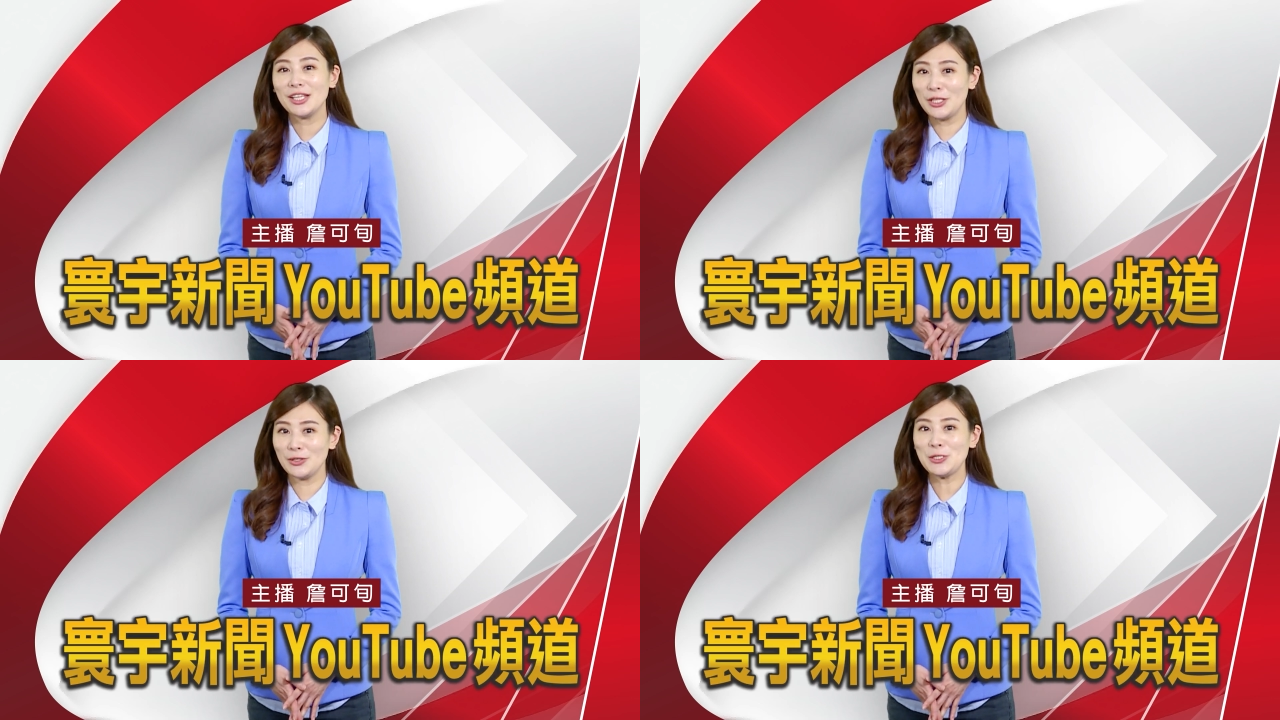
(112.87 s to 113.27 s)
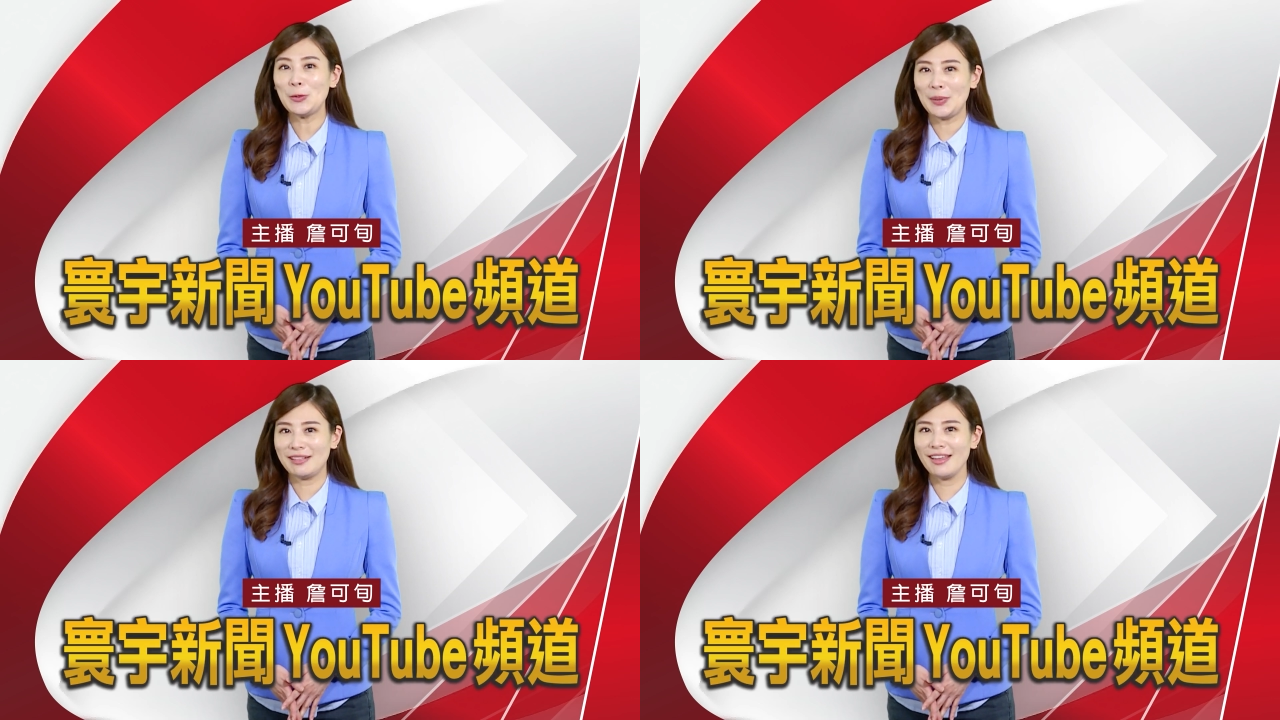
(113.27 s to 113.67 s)

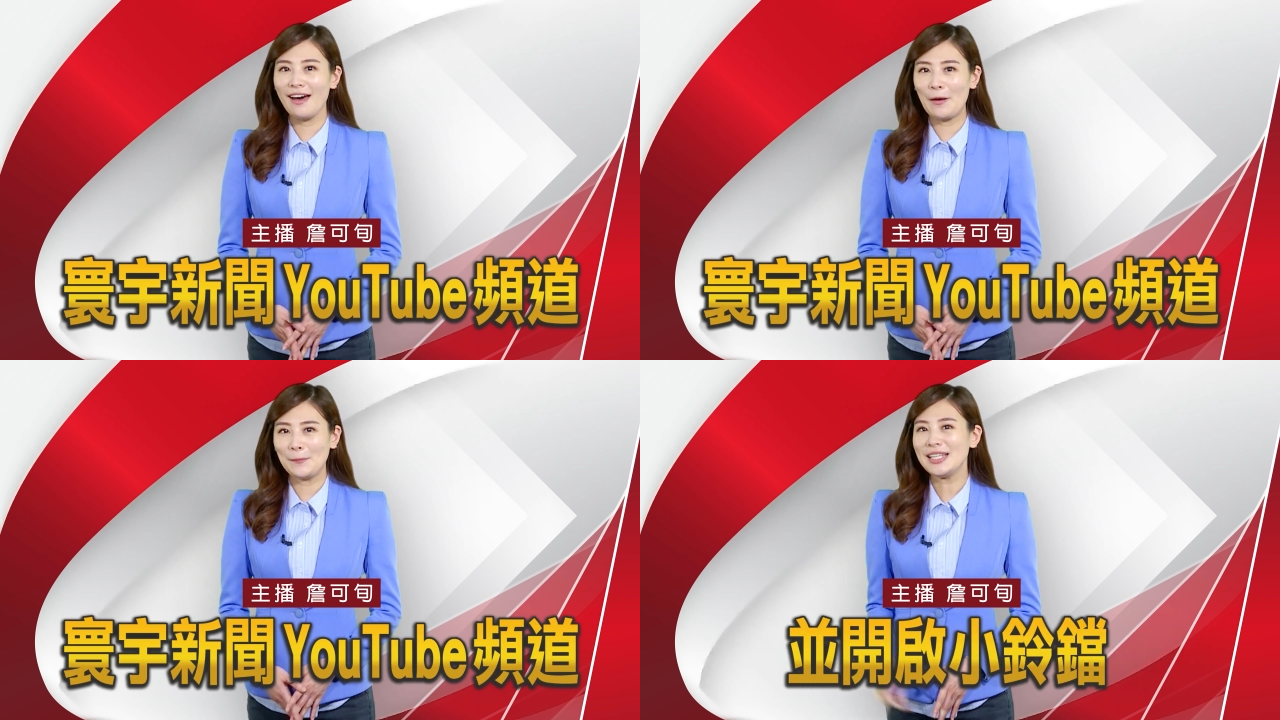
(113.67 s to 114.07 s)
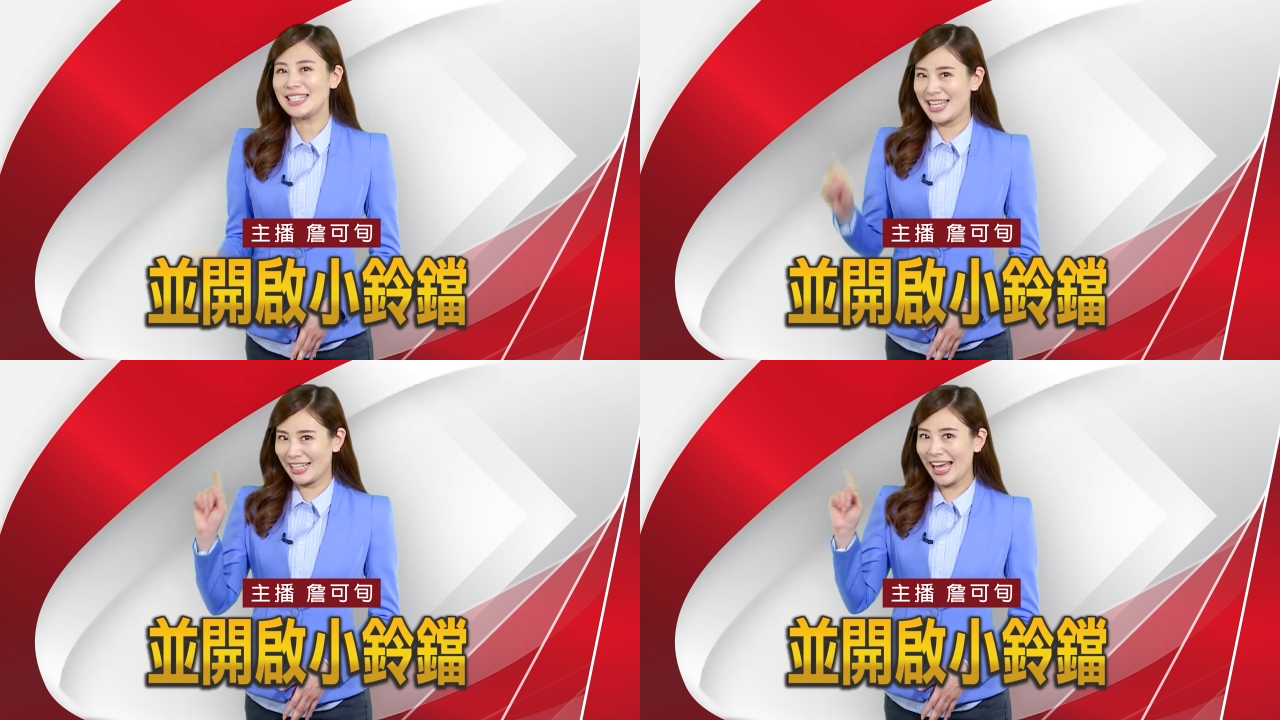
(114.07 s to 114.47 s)
YouTube 频道，并
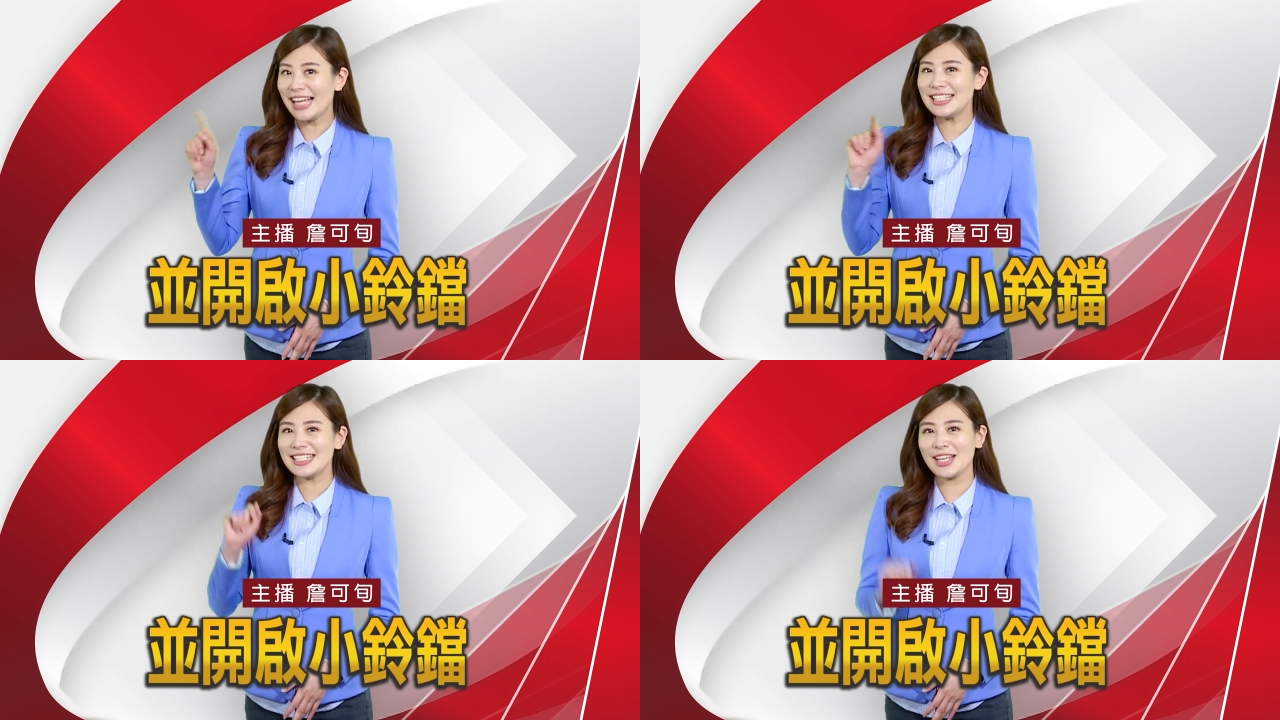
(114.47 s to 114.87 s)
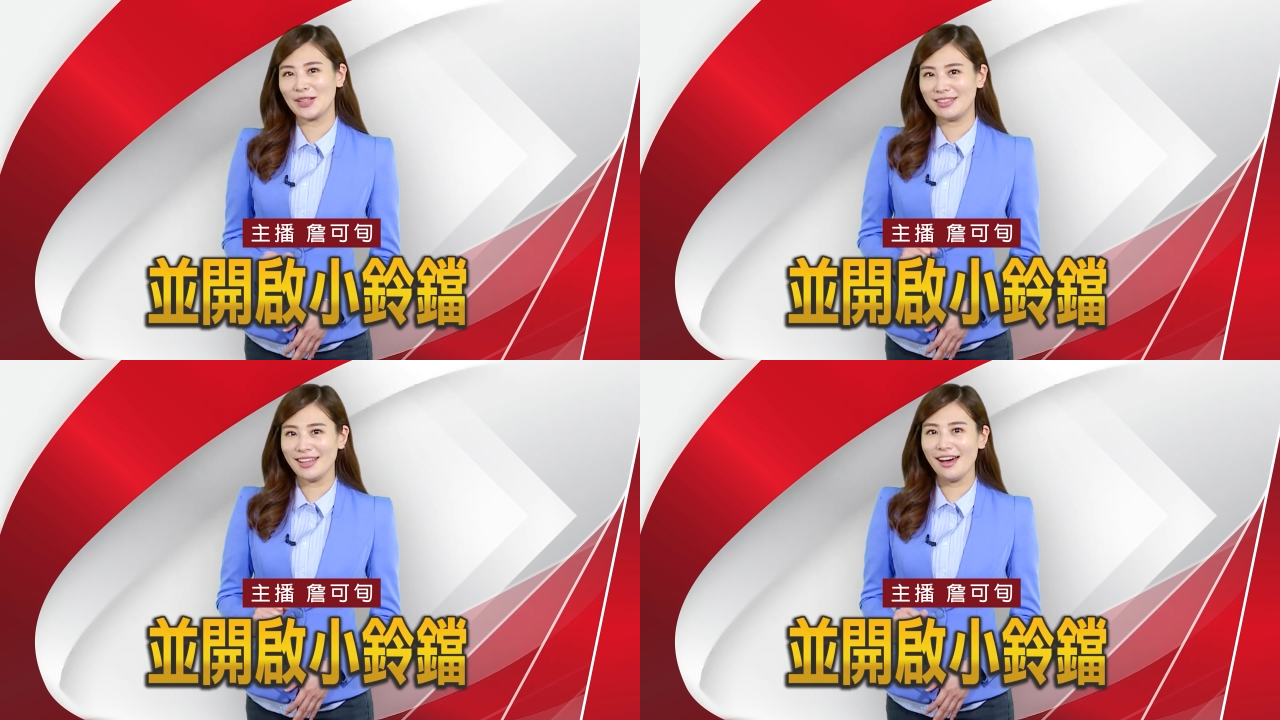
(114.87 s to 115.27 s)
且开启小
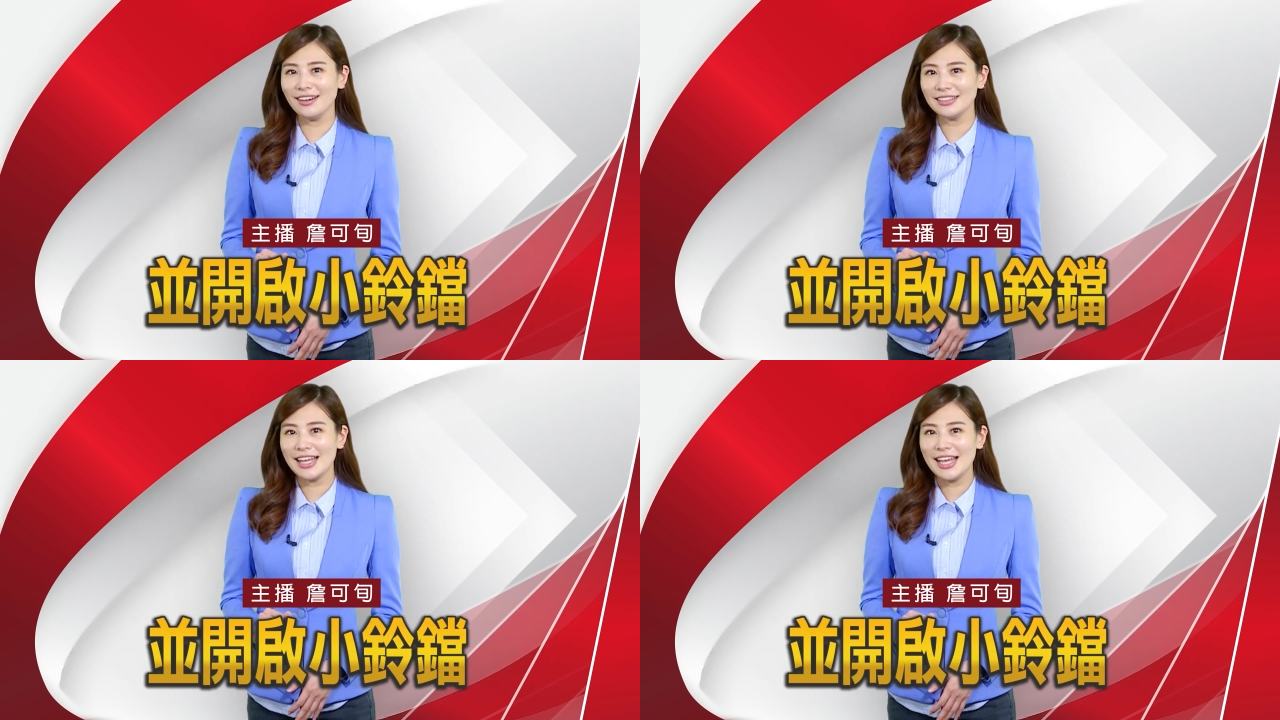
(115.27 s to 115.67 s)
铃铛，